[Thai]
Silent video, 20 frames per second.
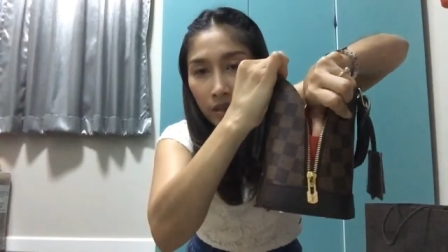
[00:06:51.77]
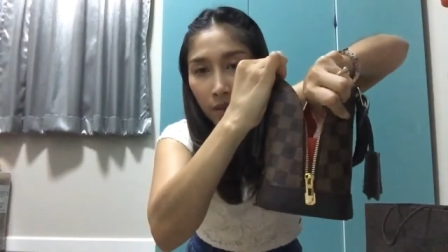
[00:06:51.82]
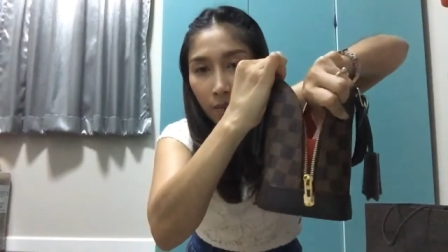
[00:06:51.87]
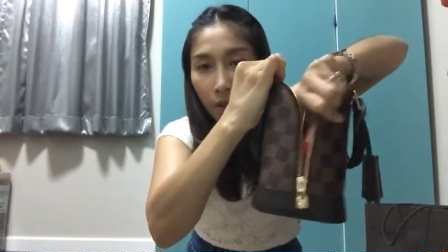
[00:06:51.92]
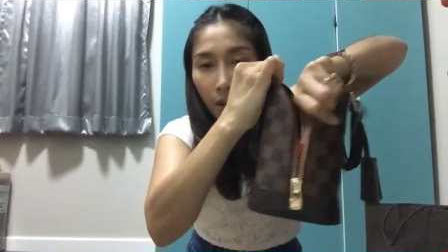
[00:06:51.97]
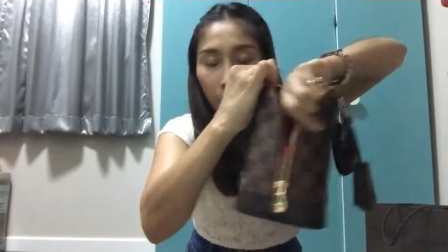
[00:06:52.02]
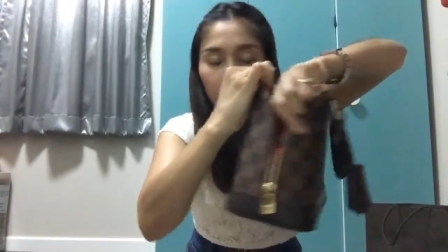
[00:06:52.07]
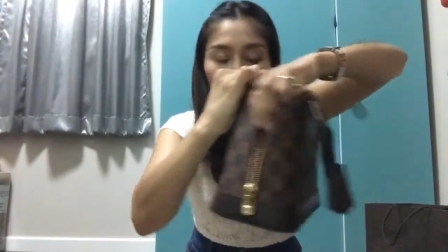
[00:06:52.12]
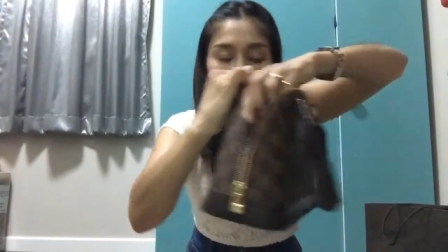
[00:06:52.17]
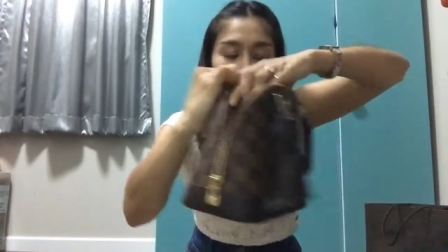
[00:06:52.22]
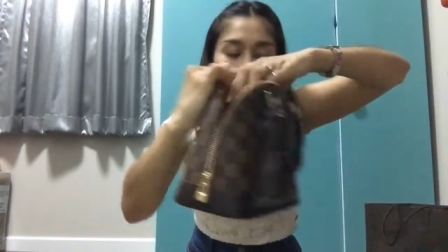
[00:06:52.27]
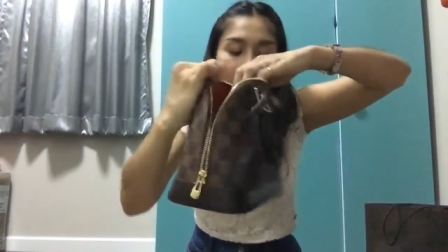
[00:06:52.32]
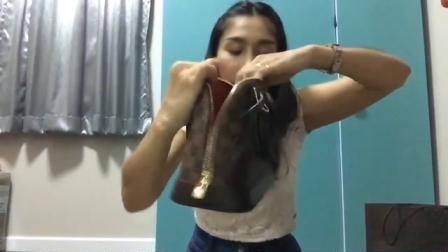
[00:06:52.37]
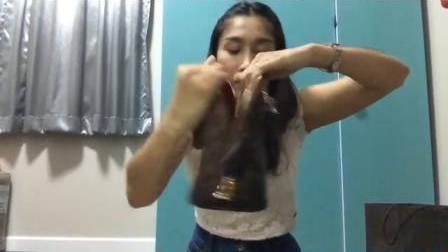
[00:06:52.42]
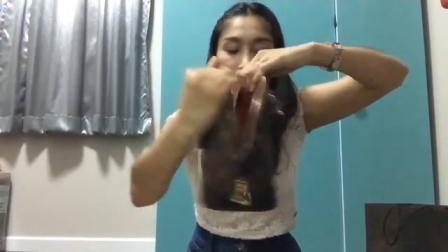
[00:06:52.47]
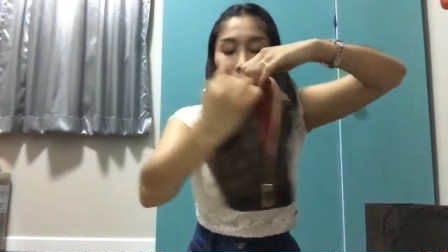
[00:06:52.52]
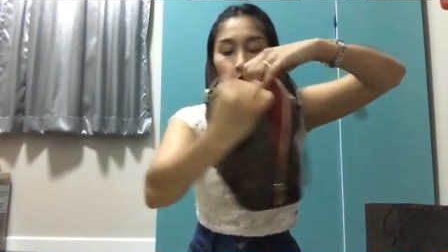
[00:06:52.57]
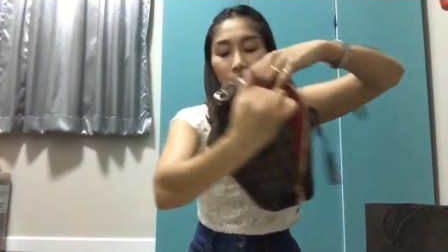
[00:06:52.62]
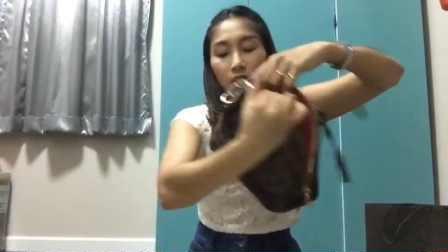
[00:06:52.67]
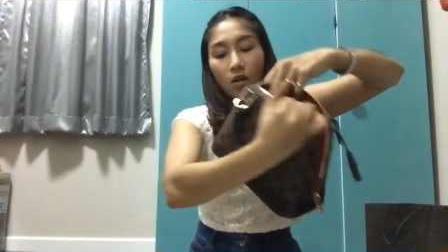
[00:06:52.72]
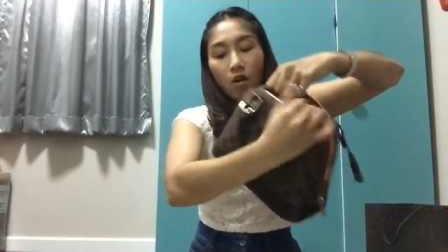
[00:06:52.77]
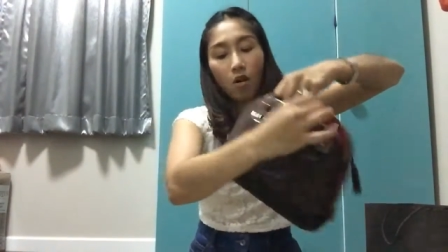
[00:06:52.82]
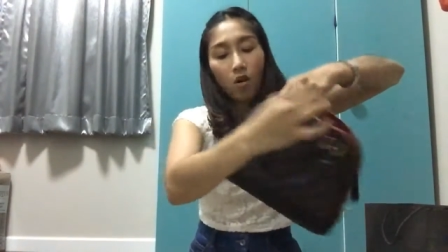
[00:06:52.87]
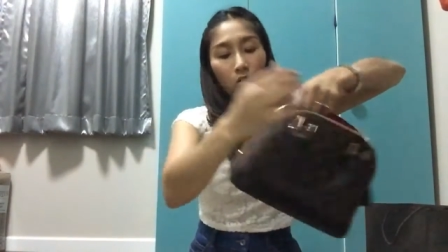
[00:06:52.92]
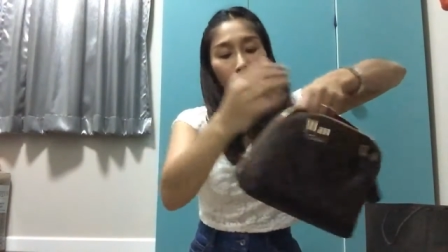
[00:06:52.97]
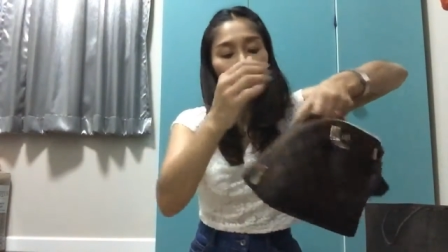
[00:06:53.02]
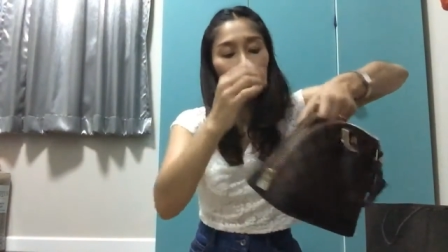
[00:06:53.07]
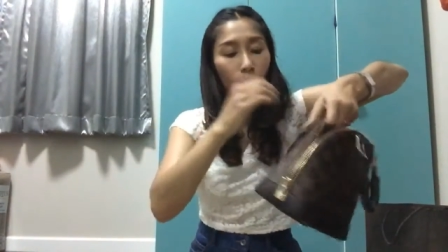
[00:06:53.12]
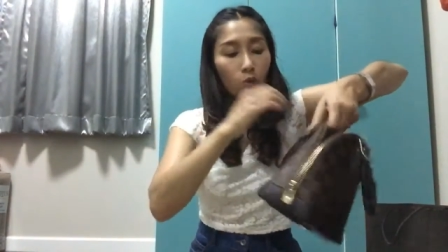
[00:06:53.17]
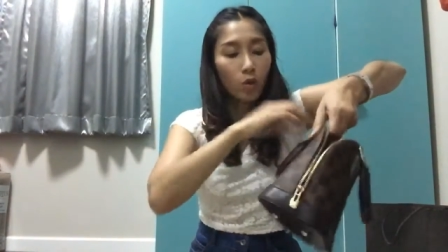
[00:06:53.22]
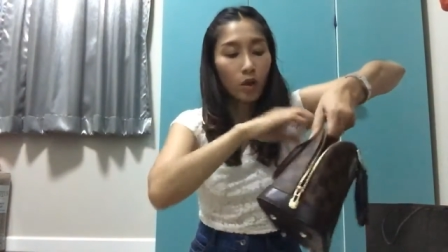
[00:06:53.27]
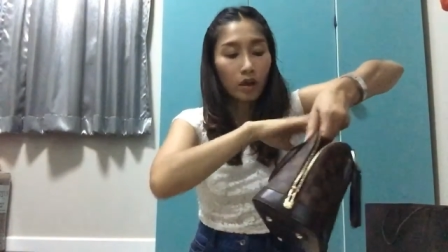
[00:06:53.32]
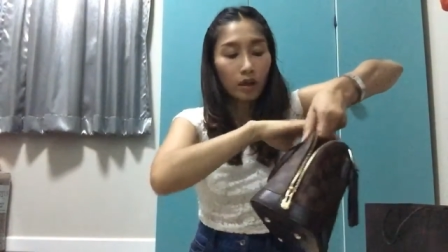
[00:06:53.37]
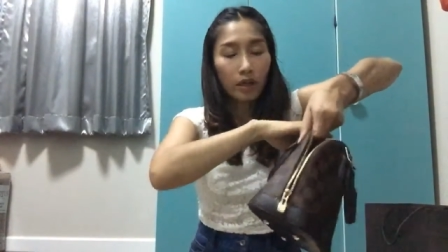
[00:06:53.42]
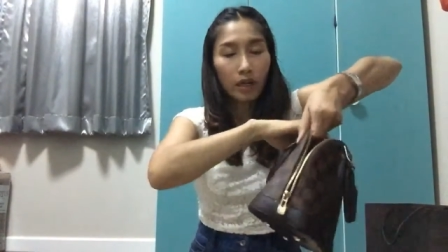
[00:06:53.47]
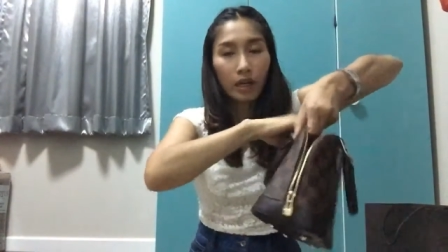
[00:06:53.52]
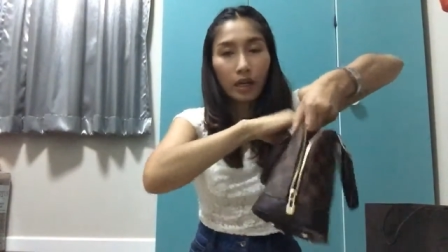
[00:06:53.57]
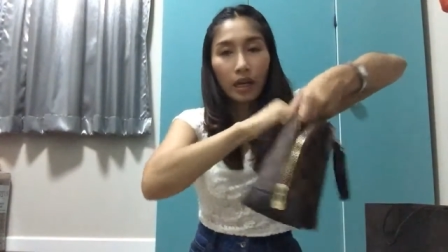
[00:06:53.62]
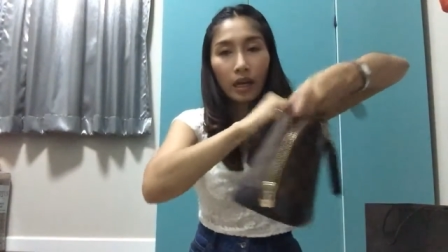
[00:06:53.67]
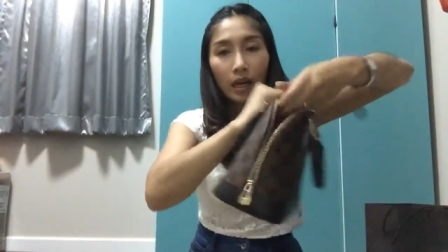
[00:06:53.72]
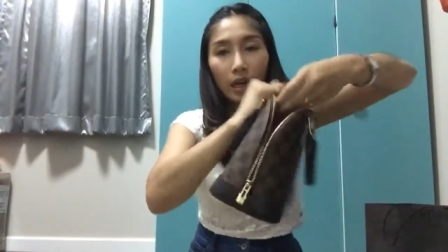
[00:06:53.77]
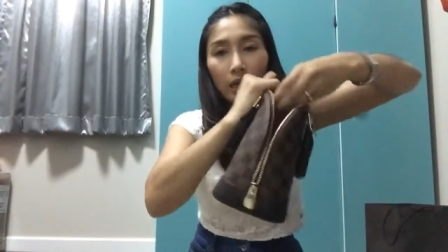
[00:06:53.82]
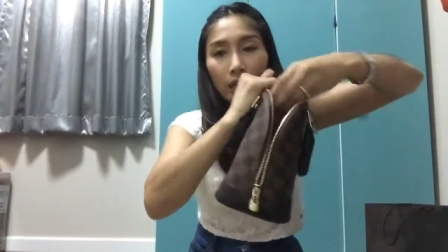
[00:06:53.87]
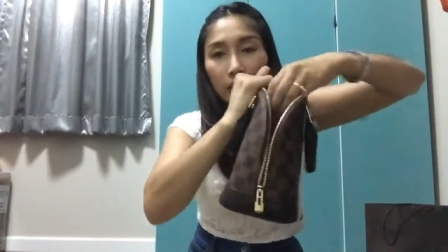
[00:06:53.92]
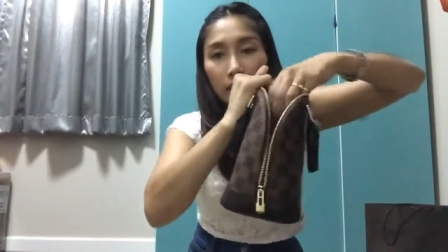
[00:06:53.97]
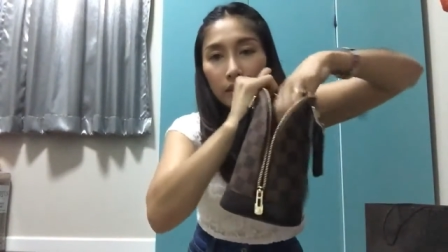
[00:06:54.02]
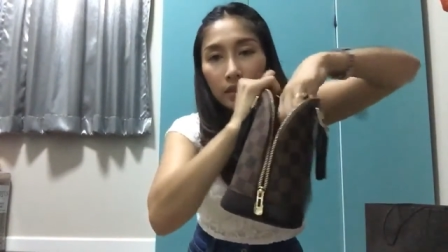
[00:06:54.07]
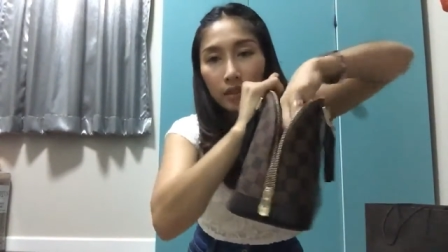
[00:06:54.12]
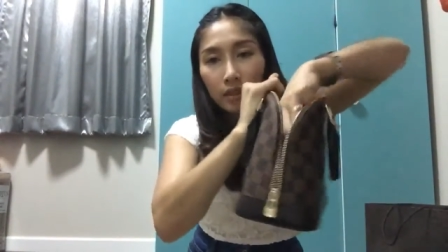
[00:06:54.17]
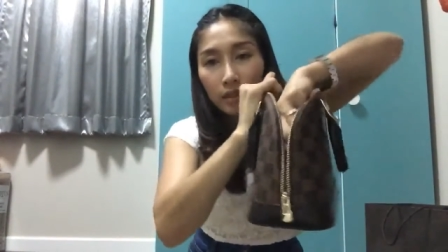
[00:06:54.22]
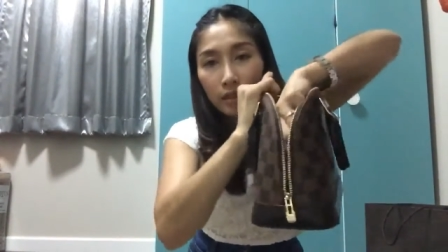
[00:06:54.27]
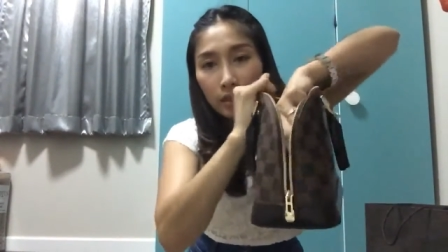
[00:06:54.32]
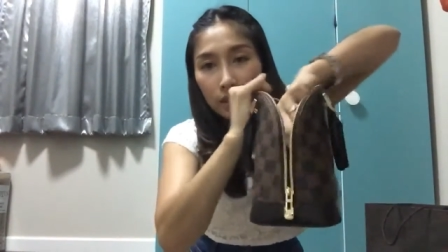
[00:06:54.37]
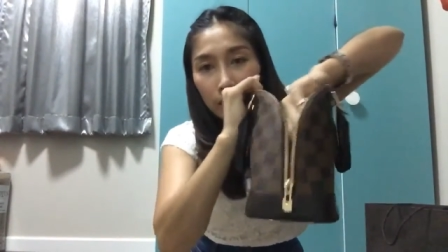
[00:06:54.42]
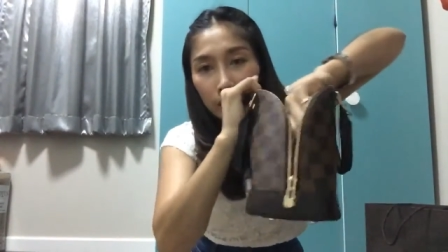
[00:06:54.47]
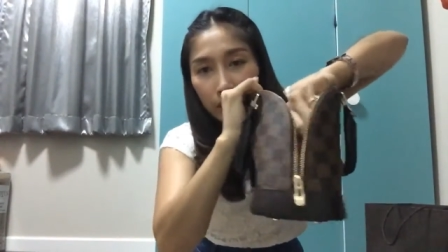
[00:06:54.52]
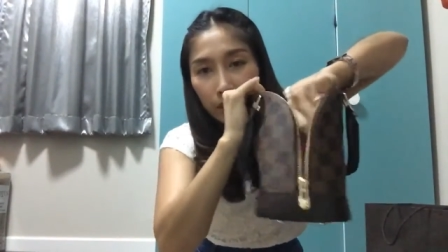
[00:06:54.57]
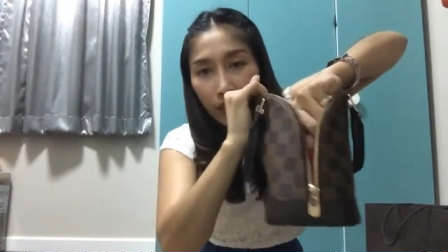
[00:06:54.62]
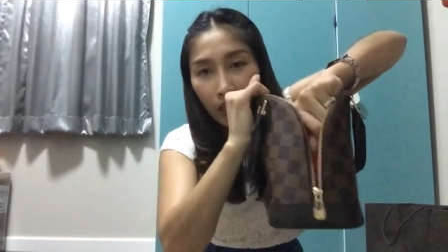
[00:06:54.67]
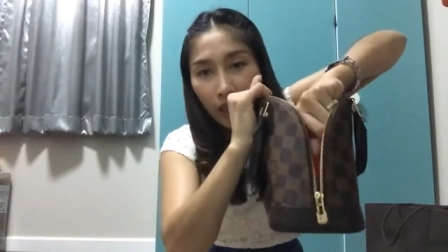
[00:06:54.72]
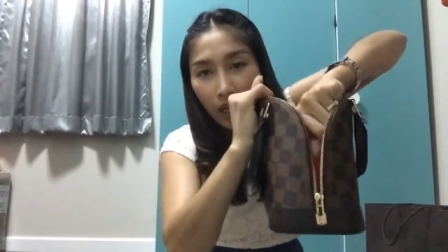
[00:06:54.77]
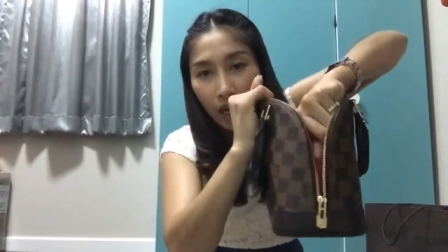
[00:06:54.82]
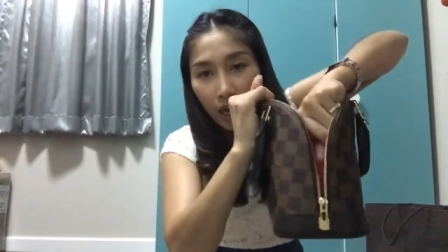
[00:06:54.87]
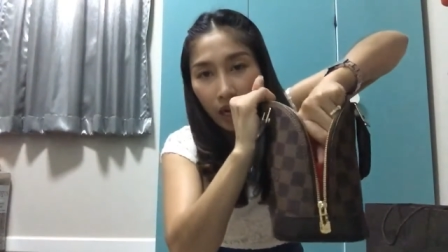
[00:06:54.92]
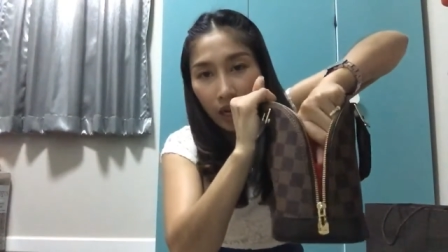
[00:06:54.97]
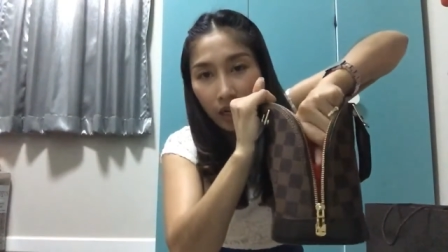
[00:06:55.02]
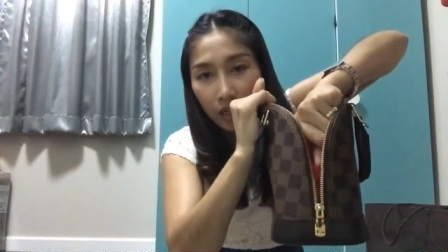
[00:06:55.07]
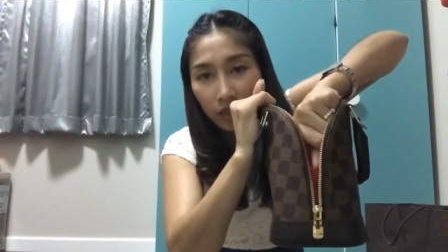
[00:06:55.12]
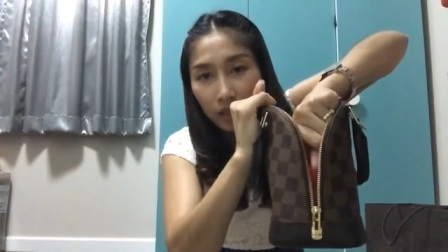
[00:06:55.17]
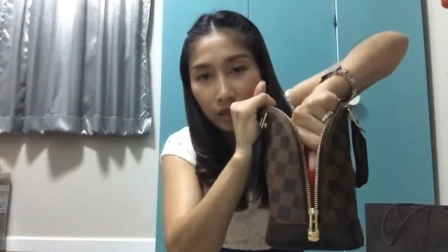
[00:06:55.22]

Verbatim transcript: สำหรับการของร่วงนะคะเนี่ยค่ะ